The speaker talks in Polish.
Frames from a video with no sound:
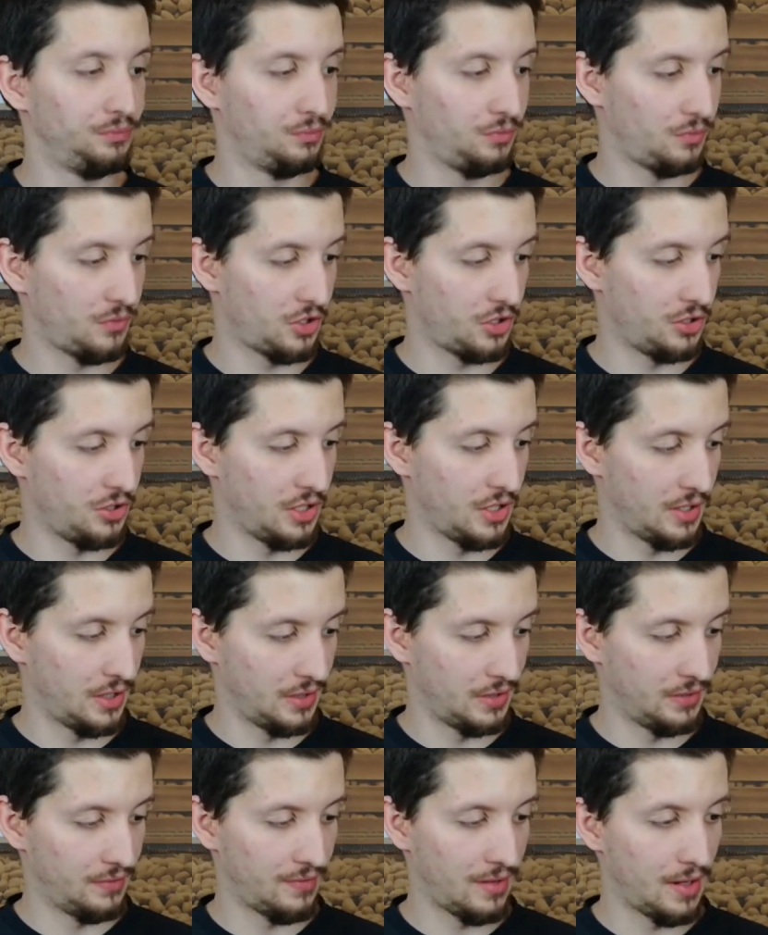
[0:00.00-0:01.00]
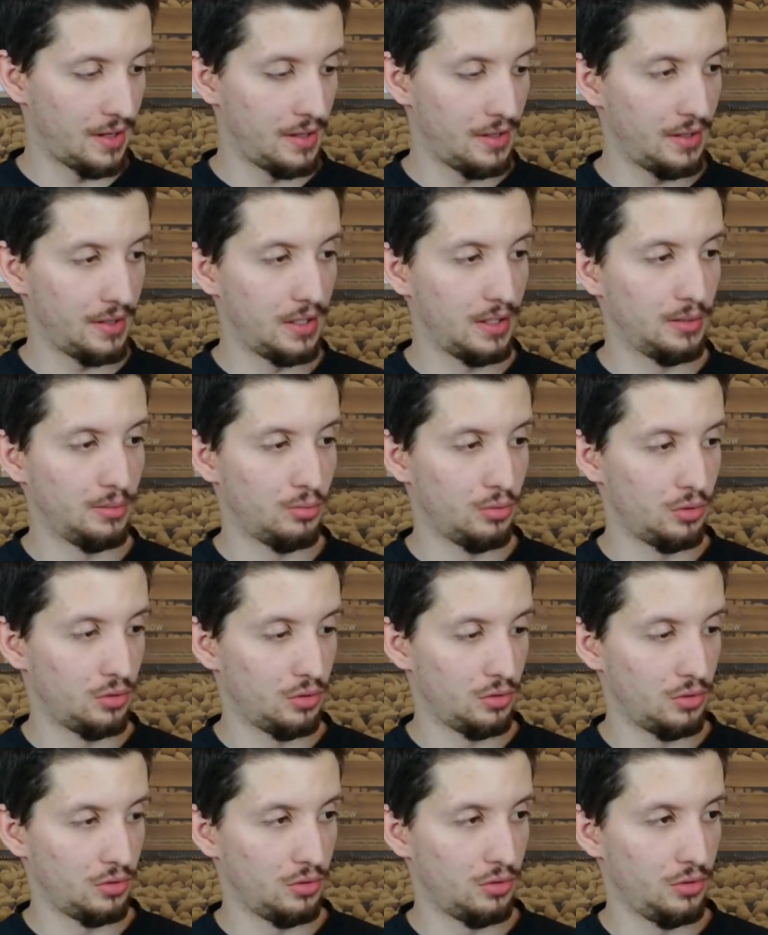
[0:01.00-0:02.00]
czy nie dwa
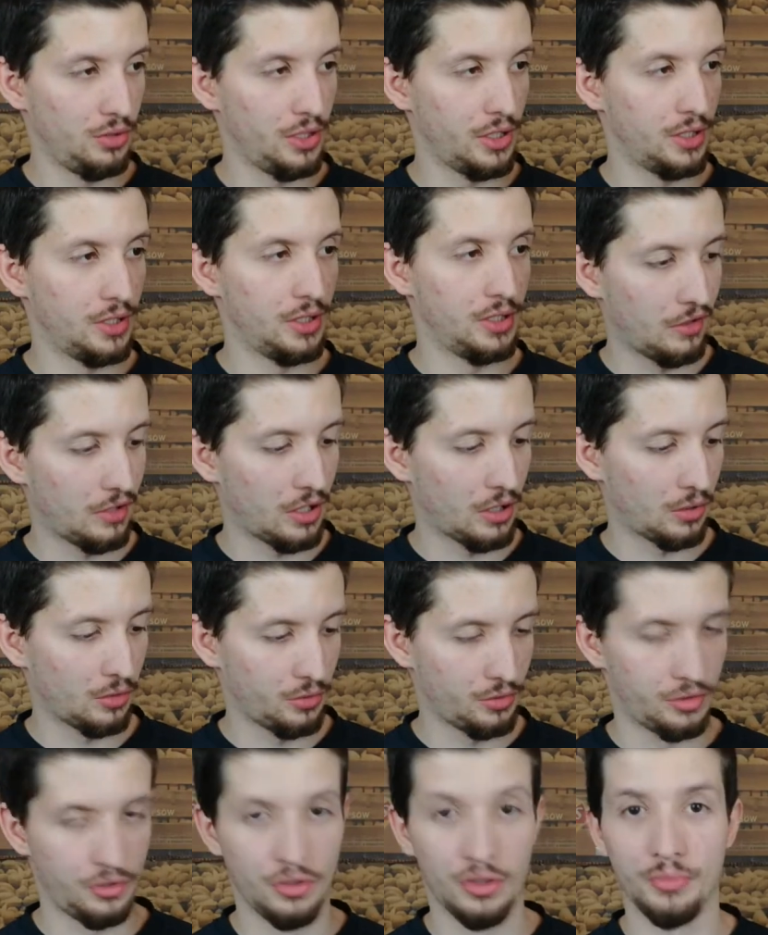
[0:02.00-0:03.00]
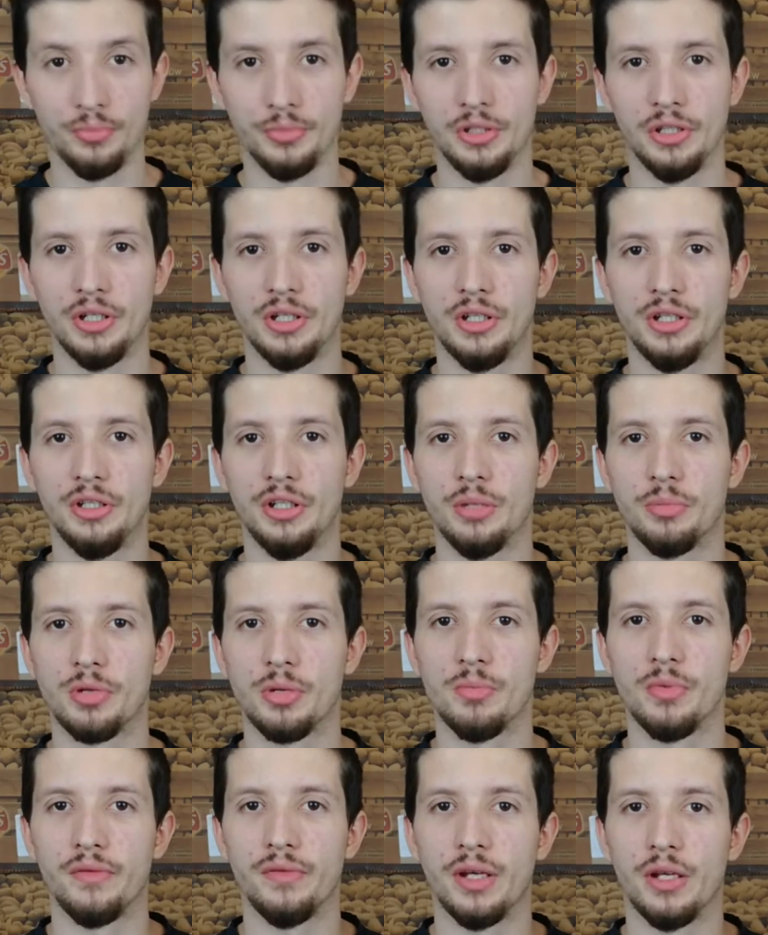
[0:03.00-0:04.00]
albo jeden jakoś do mnie nie
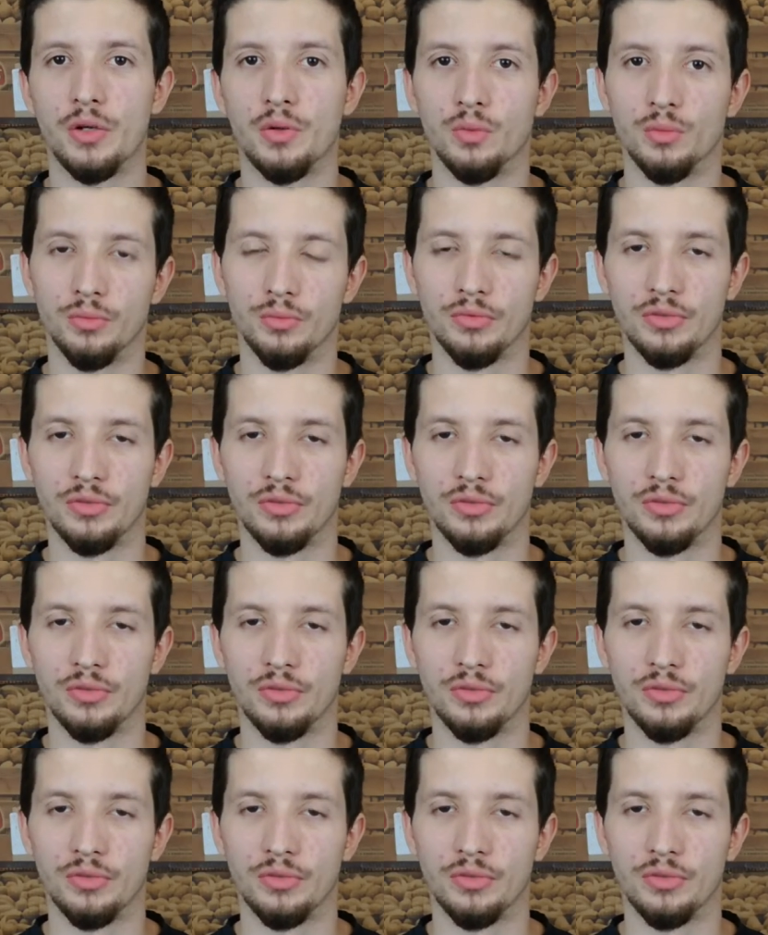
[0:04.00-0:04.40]
przemawiają.